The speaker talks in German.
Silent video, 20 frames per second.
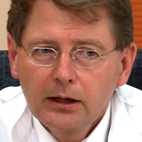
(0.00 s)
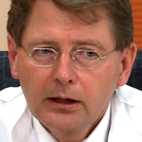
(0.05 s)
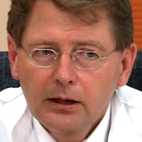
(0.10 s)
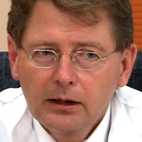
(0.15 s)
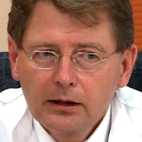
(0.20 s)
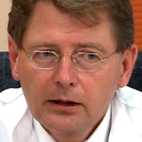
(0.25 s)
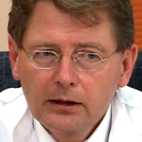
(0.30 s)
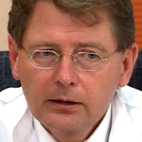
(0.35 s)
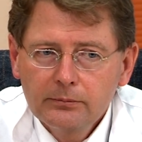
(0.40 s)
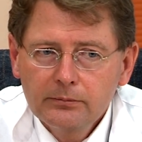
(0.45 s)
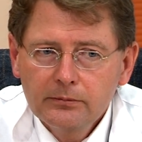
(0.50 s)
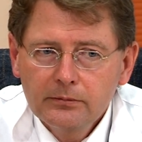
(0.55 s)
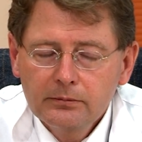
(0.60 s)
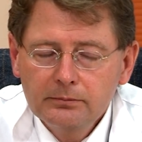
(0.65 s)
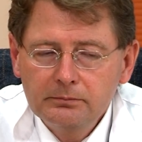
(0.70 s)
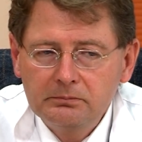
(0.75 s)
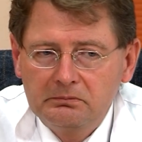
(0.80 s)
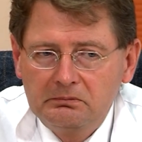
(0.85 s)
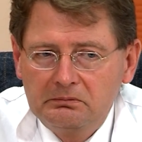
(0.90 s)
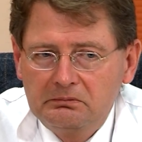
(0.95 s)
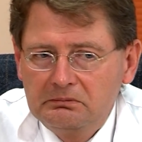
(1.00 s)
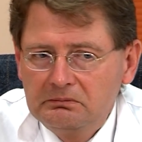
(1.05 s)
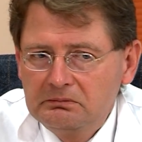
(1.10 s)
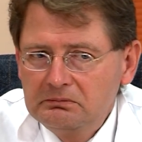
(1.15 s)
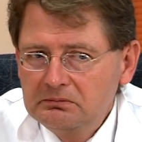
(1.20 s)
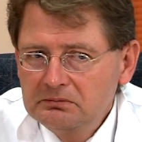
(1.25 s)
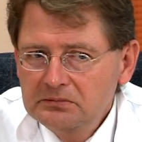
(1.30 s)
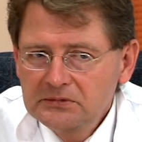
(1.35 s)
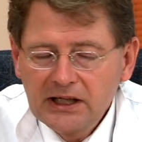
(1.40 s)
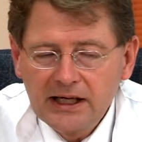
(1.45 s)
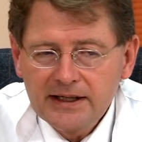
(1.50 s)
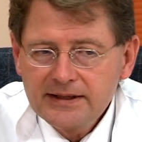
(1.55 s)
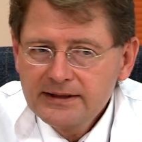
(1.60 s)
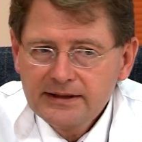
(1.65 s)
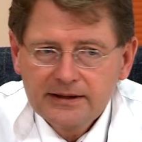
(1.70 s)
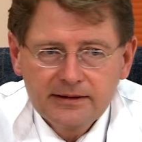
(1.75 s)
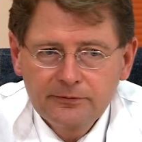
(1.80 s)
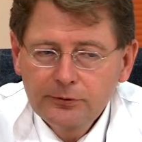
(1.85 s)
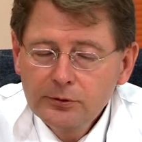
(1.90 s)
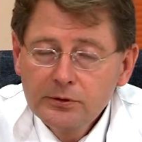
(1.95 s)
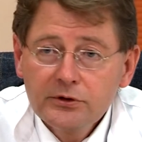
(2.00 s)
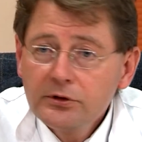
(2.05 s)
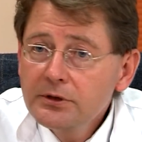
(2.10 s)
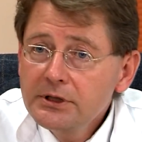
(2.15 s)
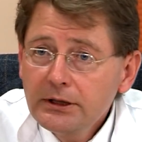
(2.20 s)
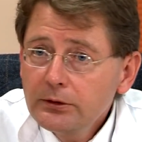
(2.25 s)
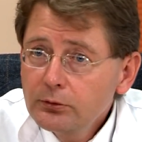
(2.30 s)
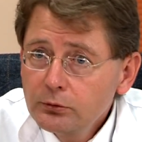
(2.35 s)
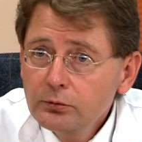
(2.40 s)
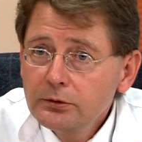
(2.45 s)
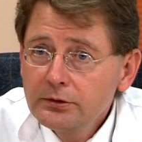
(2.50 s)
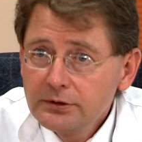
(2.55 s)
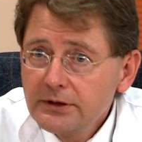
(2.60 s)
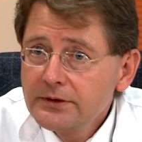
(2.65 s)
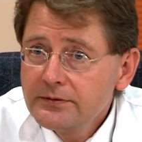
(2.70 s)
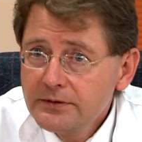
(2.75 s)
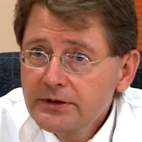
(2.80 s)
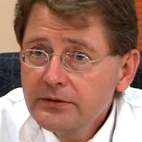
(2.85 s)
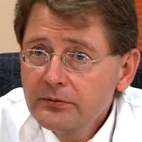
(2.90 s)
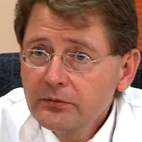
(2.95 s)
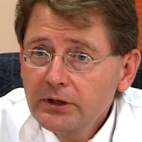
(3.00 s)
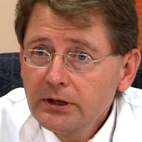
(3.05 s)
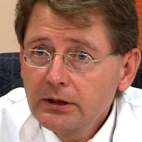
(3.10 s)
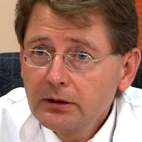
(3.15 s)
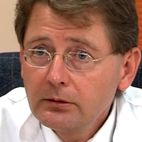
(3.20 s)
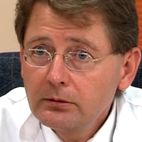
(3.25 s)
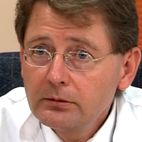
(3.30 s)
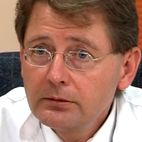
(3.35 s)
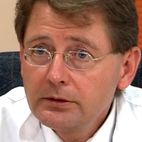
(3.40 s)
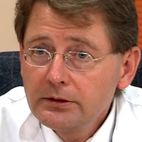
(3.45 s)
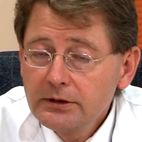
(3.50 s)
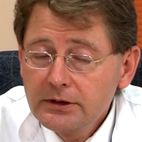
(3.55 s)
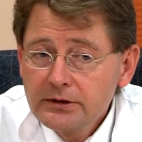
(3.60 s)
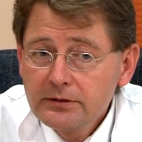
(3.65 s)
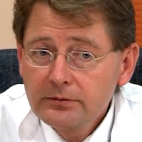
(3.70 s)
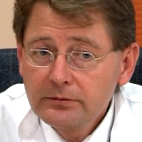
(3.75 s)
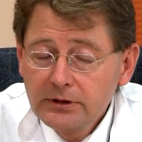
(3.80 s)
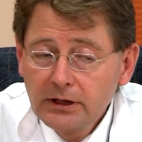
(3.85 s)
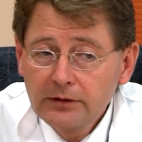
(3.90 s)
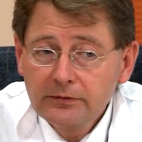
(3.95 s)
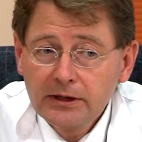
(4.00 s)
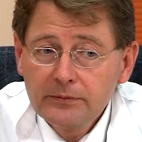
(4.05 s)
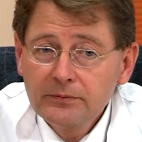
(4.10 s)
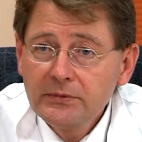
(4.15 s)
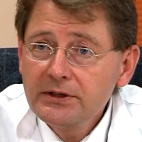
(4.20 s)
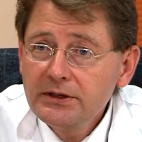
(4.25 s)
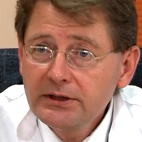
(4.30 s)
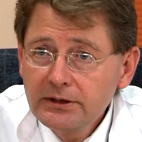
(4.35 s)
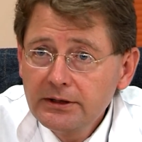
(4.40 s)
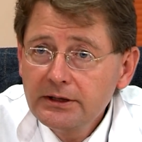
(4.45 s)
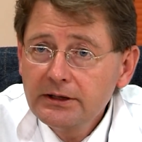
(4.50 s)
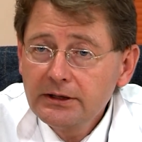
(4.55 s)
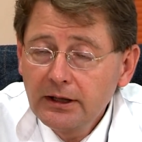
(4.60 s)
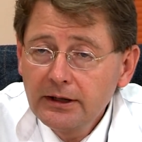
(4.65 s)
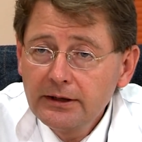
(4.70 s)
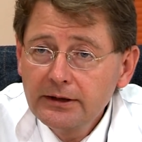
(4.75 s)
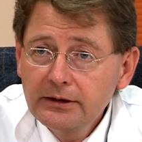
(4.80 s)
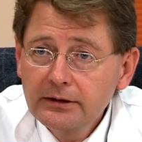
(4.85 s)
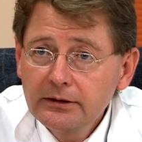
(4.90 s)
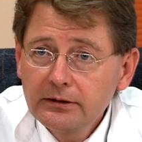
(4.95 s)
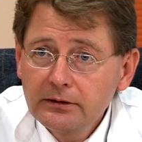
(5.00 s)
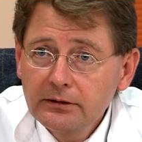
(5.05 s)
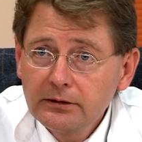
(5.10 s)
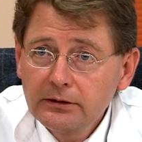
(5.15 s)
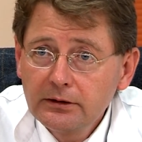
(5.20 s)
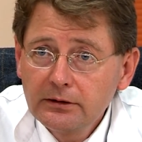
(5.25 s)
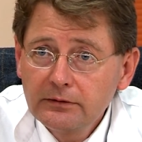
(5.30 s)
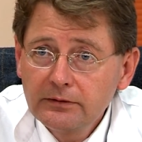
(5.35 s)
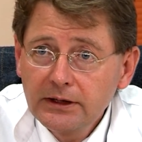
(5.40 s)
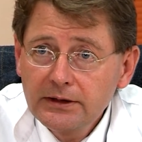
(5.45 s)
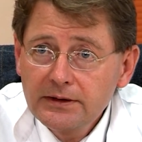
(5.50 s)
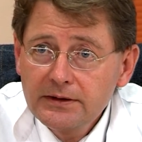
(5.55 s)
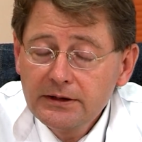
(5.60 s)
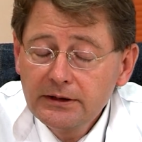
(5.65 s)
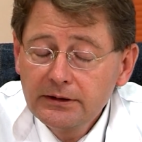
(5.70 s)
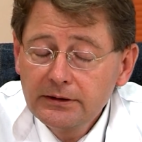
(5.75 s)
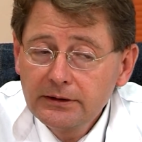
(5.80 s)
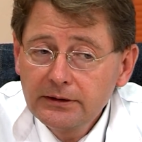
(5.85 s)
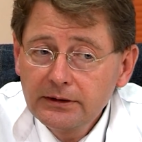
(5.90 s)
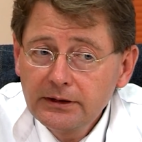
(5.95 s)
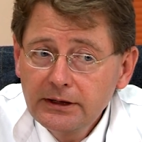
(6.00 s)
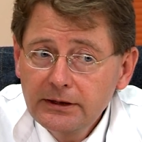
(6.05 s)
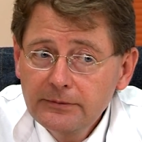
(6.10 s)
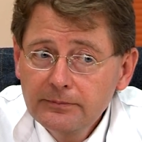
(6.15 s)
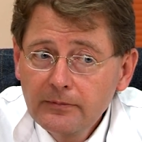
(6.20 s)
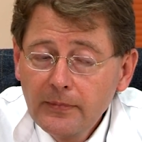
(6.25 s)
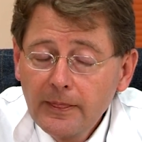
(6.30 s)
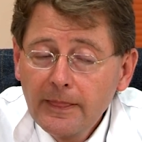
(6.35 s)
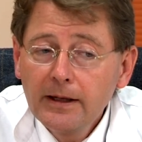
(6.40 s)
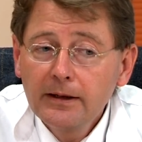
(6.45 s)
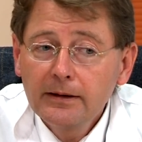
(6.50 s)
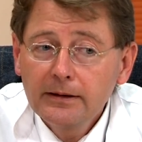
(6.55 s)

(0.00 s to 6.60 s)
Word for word: Ähm, das funktioniert gut, das wissen wir. Und das, da werden wir sicherlich einige äh, Vakzinen kriegen.